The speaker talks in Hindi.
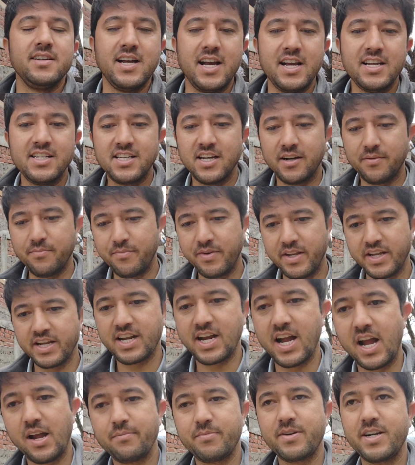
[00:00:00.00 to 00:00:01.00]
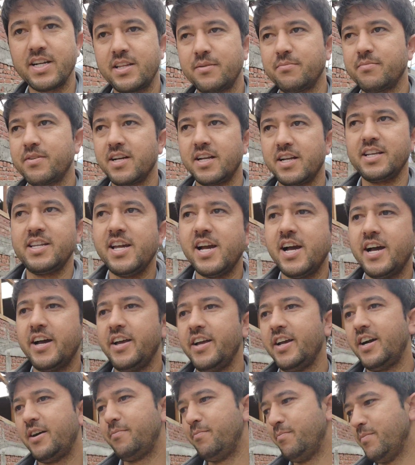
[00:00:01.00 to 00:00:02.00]
गाइज हमने काम ख़त्म कर लिया
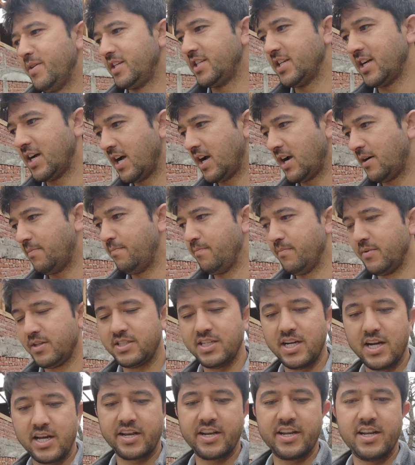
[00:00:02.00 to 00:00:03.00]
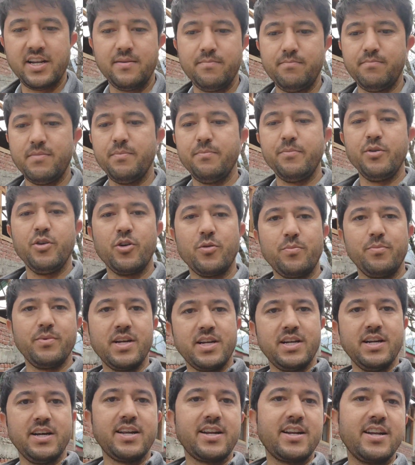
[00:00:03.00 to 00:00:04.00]
है अब मैं जहाँ अब मैं जा रहे हैं हम मम्मी और
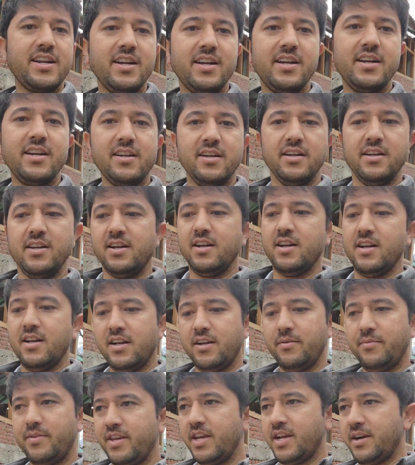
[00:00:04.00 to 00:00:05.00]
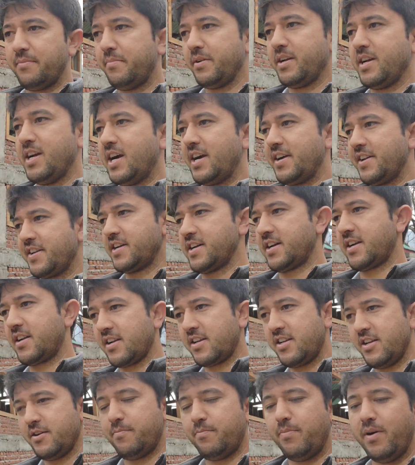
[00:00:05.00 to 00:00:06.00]
मैं घर अभी यहाँ पे गाड़ी कर
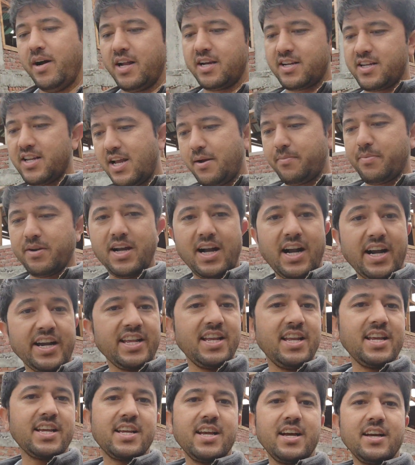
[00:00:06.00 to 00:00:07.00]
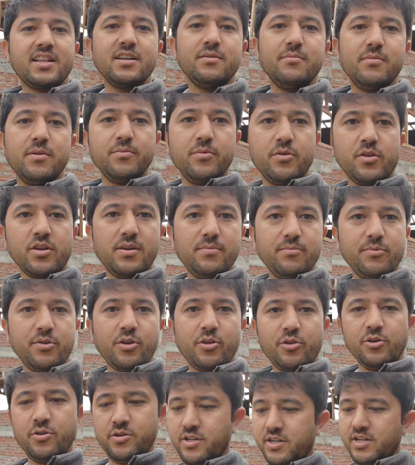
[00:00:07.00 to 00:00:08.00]
रखी है पार्क यहाँ पे गाड़ी लेके आए थे मम्मी और हम
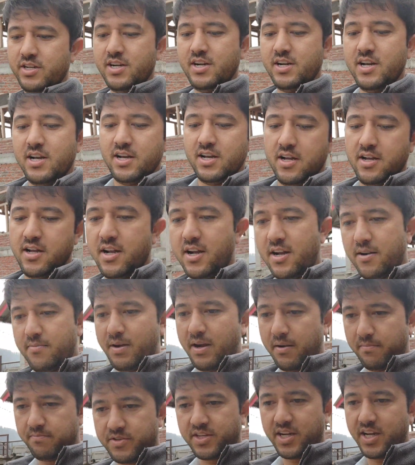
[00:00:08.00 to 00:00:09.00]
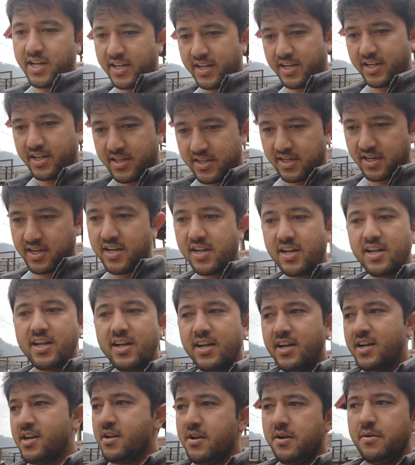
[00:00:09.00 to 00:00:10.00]
दोनों अब हम जा रहे हैं घर
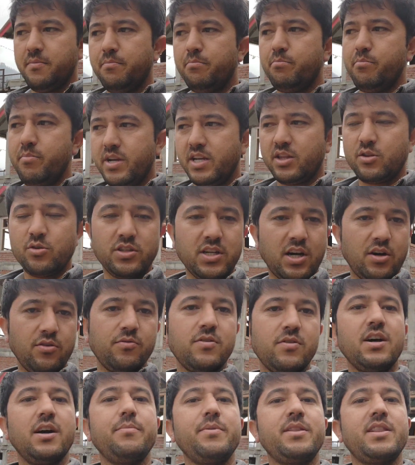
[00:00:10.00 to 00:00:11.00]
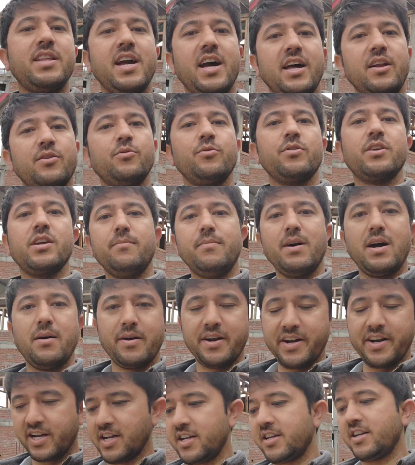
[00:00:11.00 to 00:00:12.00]
मैं तो जाऊंगा अभी तैयार होके
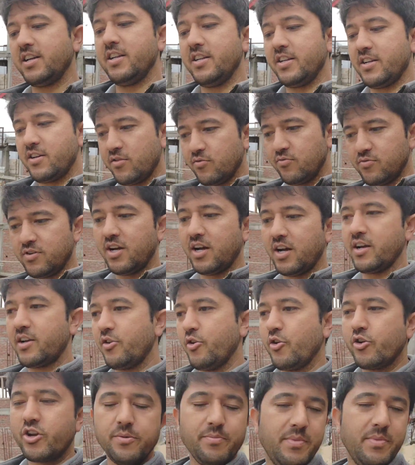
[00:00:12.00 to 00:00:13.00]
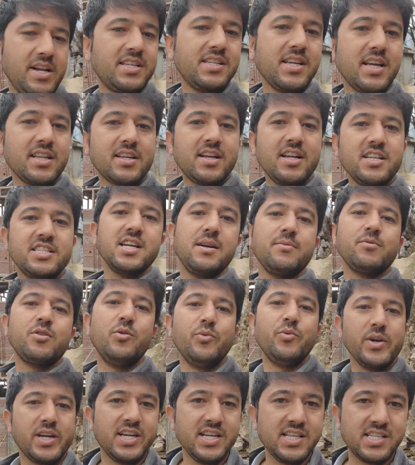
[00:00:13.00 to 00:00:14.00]
बाबा नगर के निकलूंगा क्योंकि मेरे साथ कल शाम
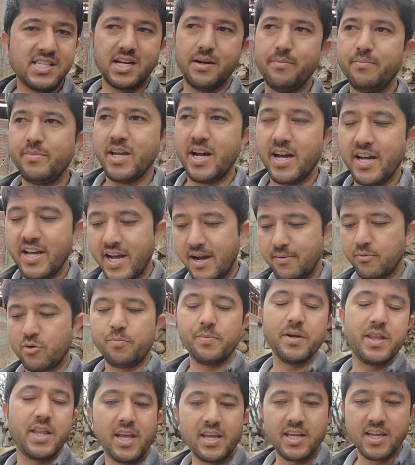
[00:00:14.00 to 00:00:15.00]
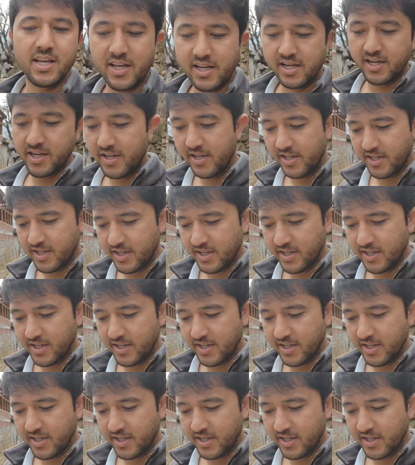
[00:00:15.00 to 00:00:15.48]
को वकील साहब भी आए आपको पता ही है